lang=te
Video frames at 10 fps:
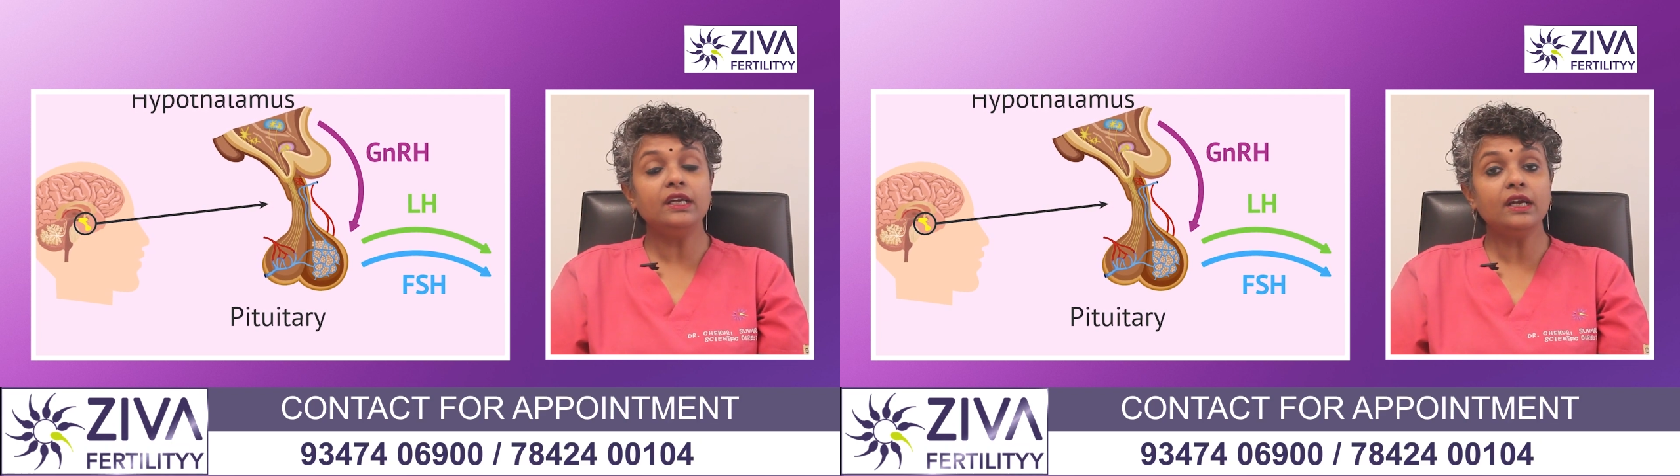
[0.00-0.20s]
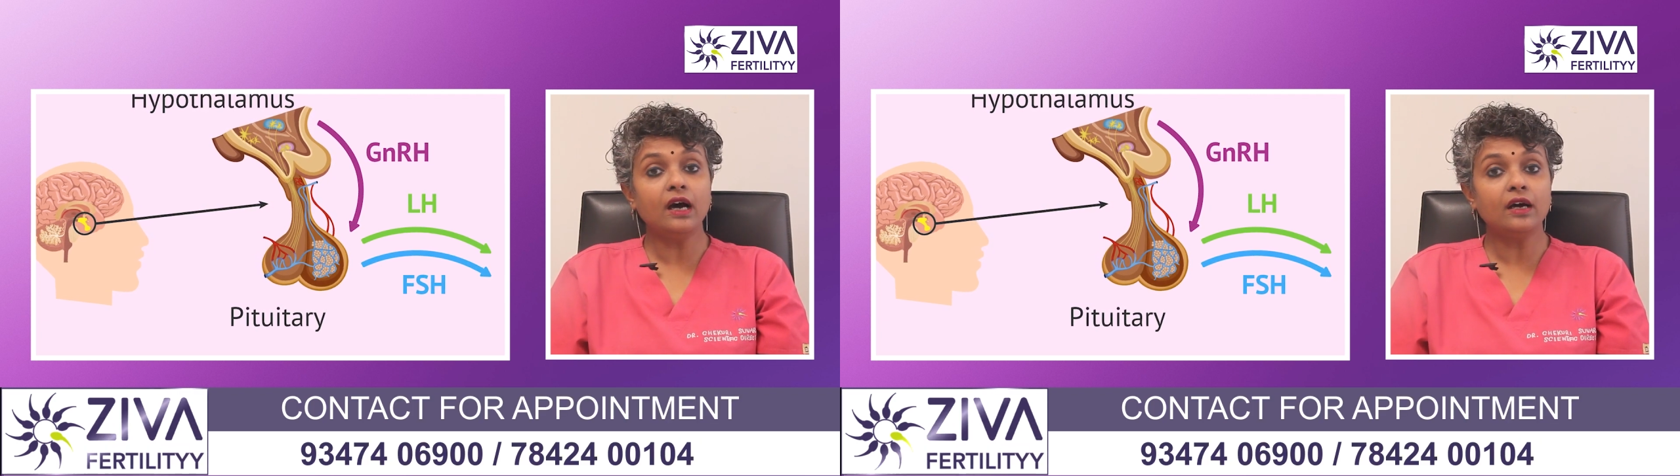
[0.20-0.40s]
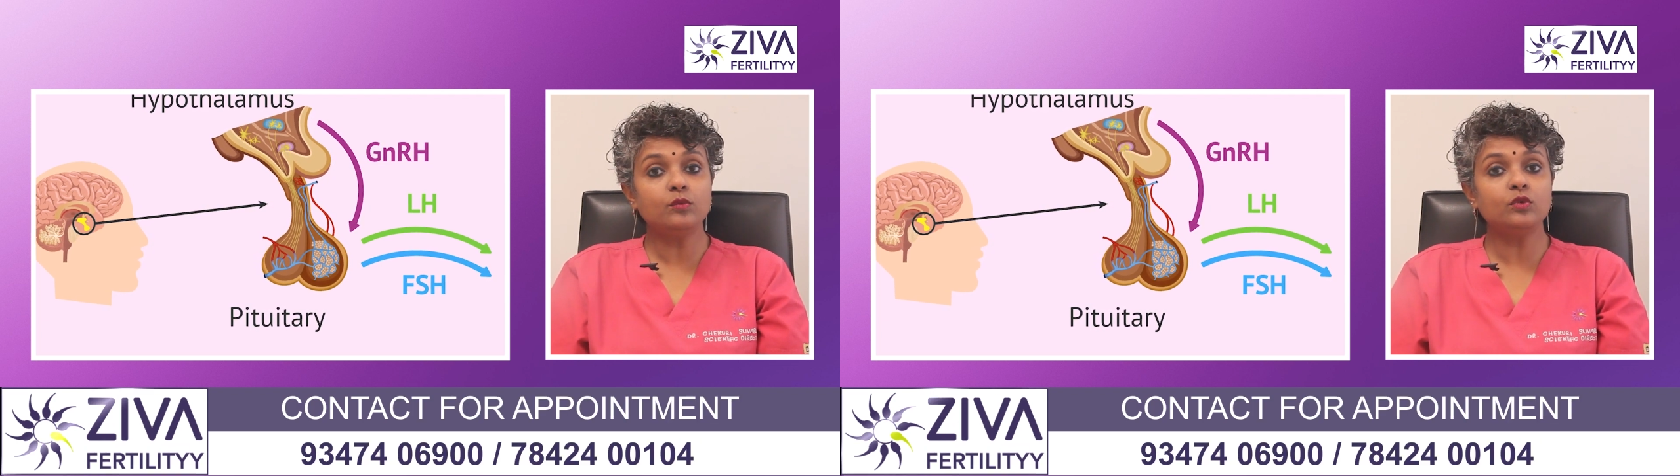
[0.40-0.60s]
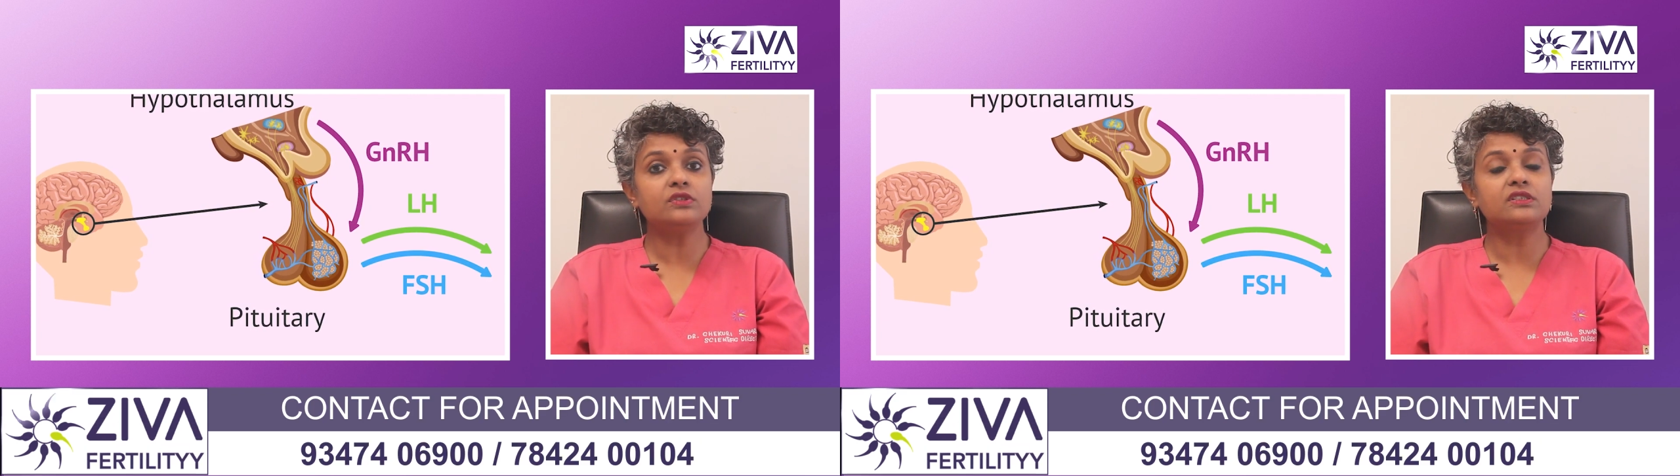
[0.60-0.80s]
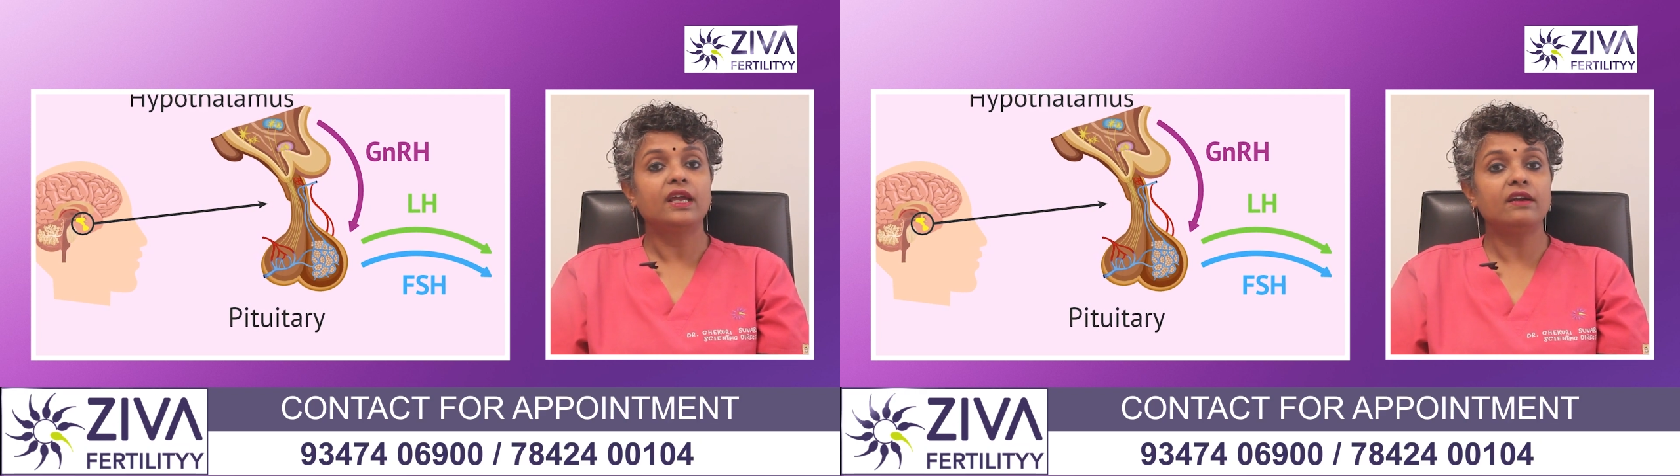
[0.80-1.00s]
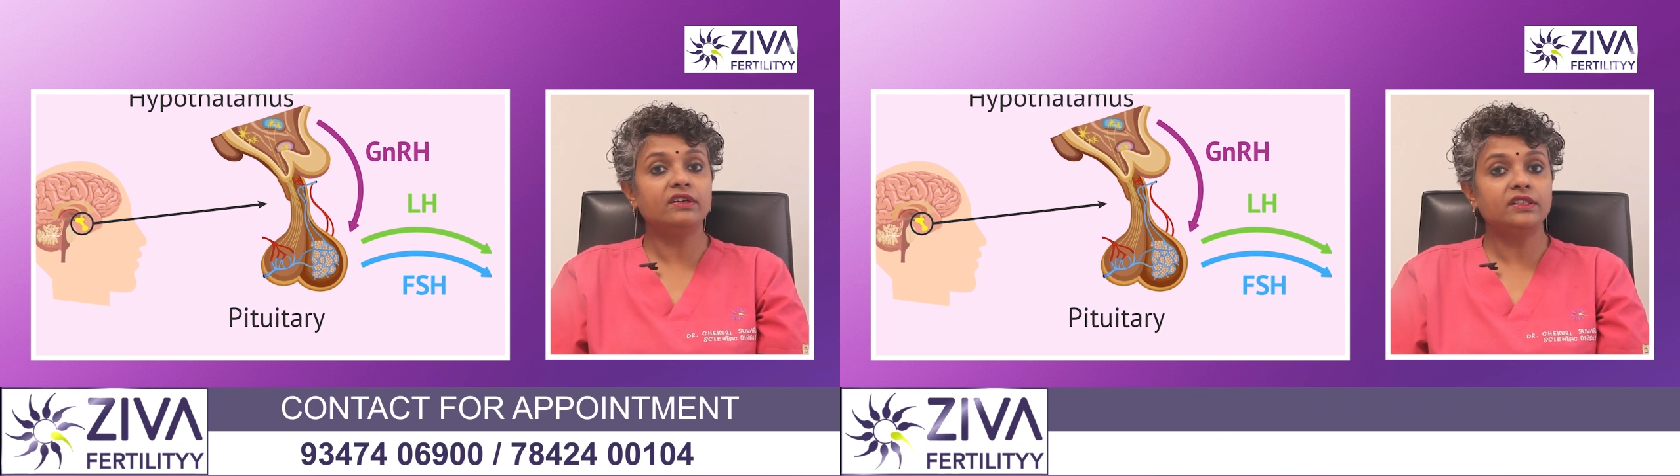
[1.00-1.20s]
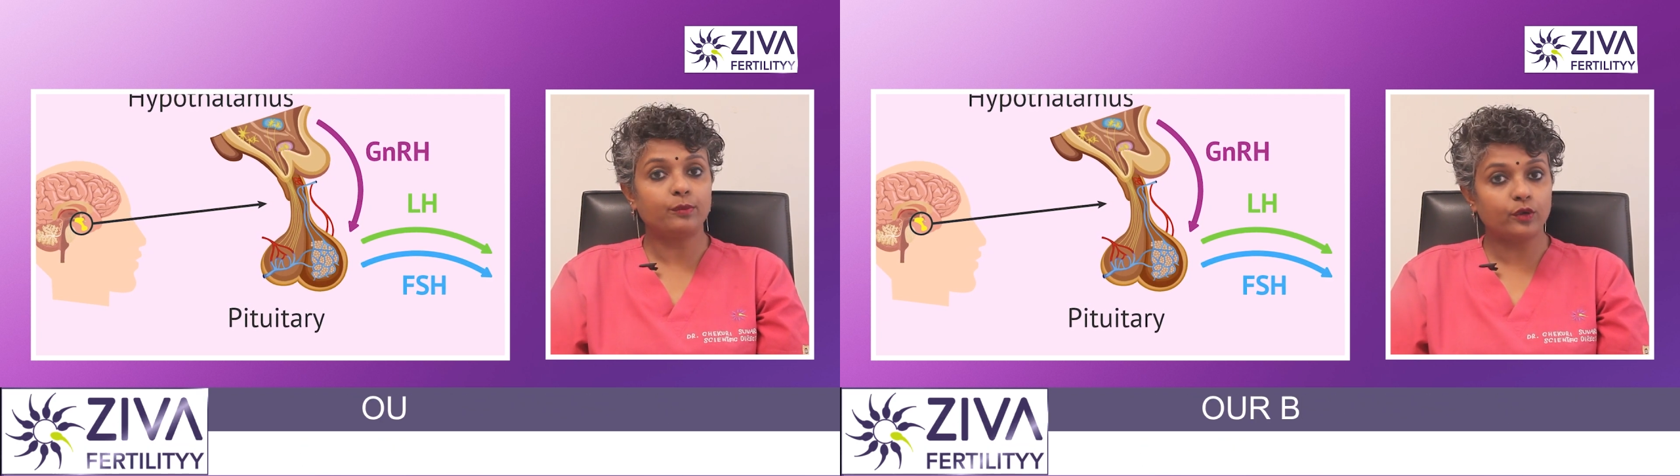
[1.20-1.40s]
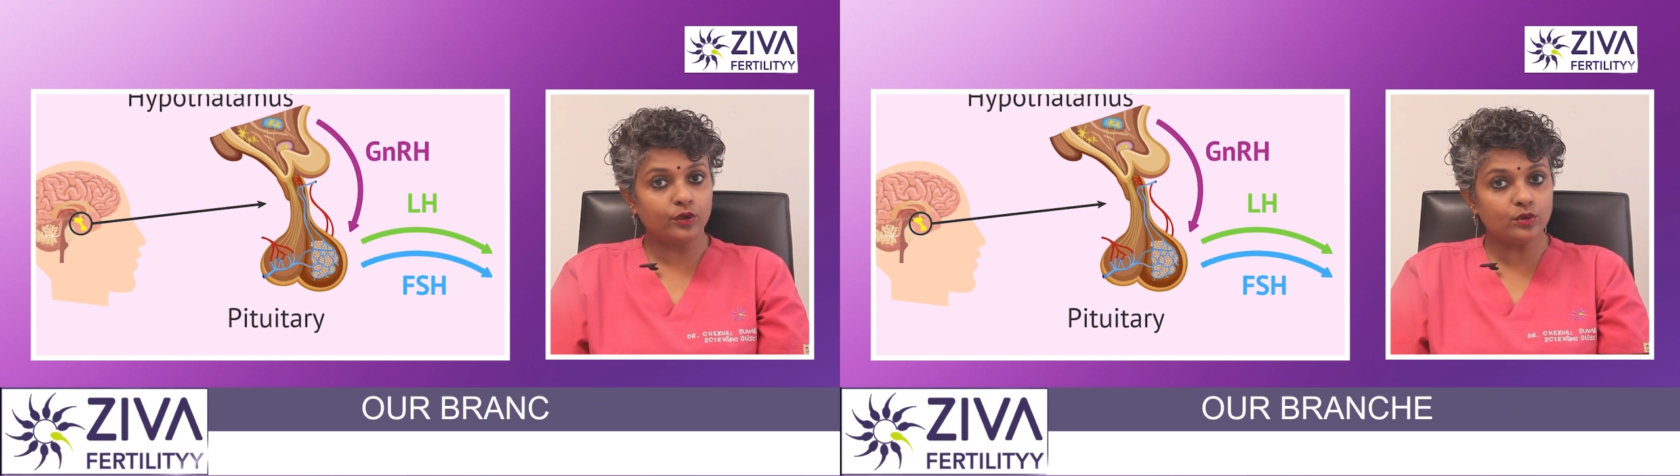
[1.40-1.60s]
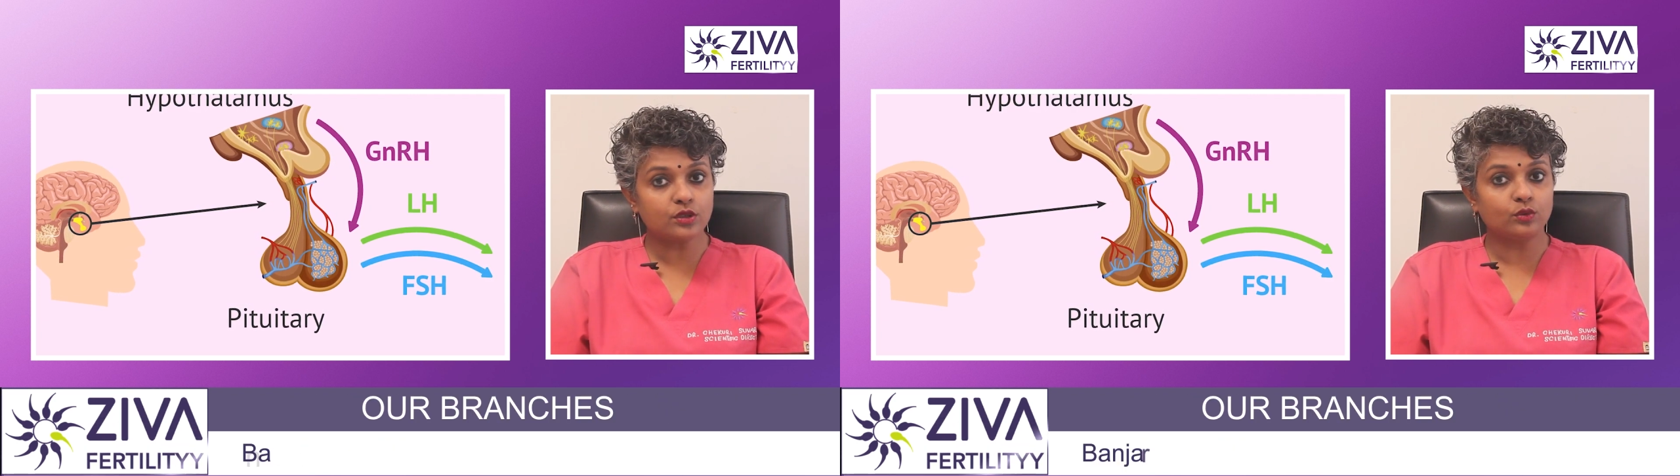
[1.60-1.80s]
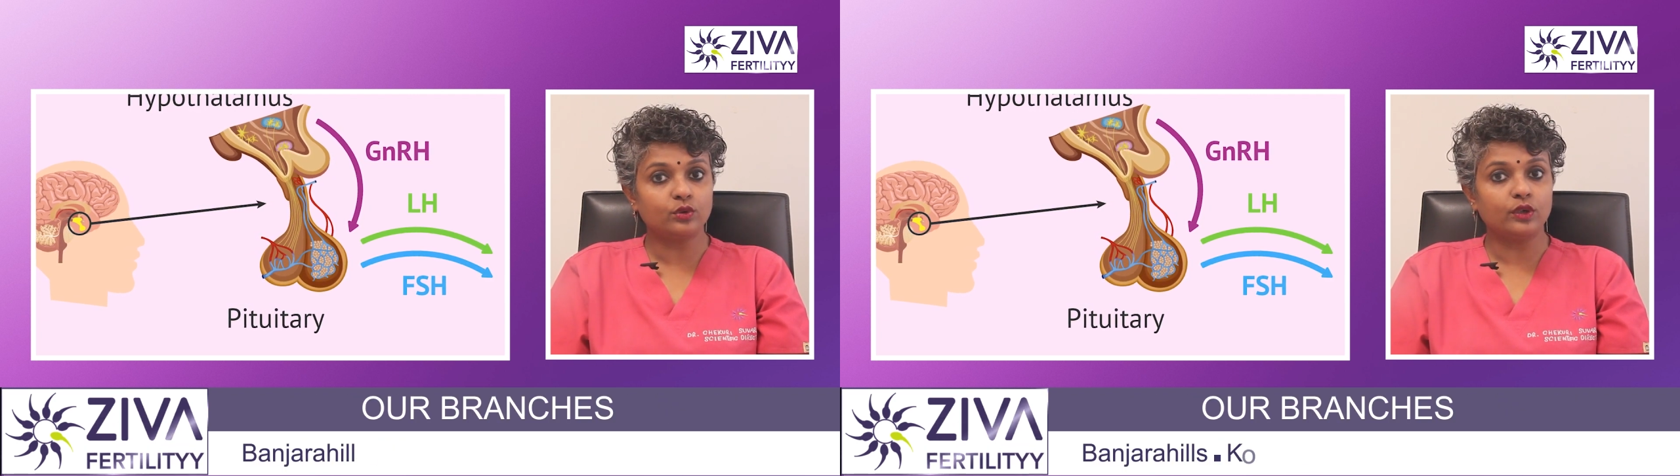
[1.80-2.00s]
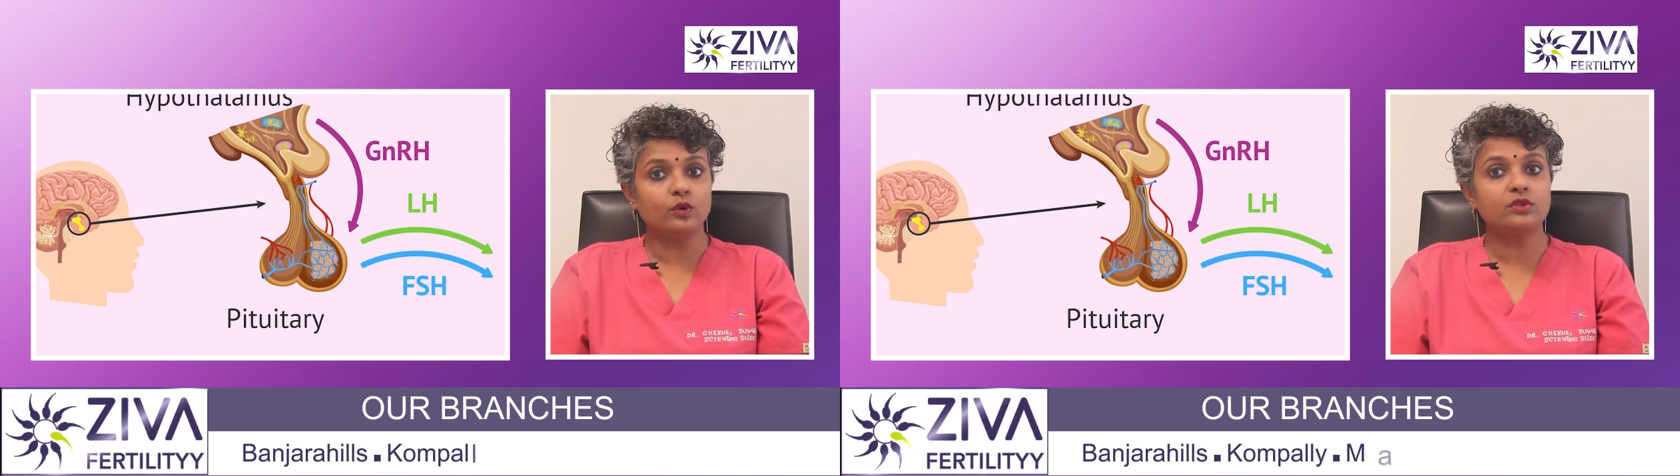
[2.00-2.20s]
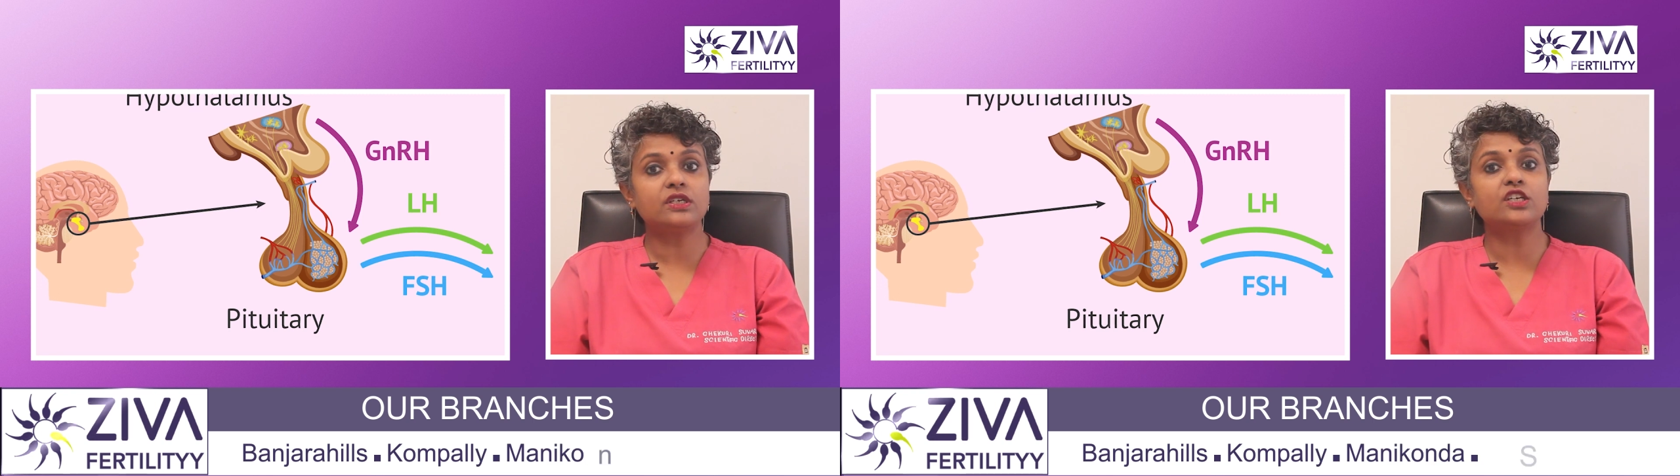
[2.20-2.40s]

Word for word: ఈ హార్మోన్స్ ఏవైతే ప్రొడ్యూస్ అవుతున్నాయో